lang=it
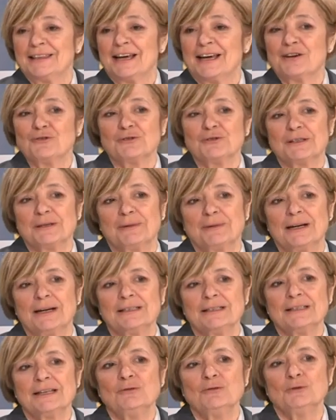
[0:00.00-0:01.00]
dannose per
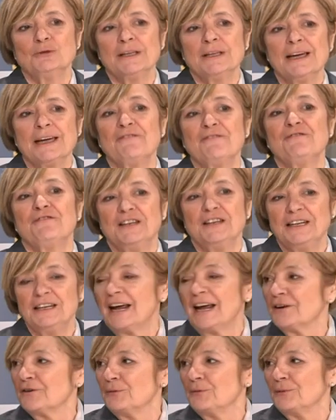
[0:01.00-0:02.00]
la salute che
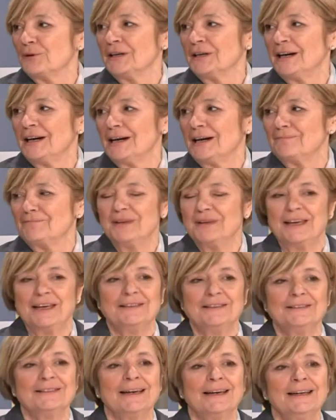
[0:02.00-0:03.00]
finiranno poi
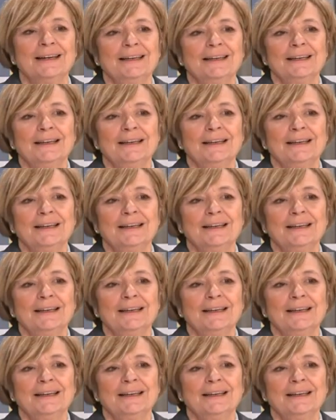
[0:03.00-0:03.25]
nell'ambiente.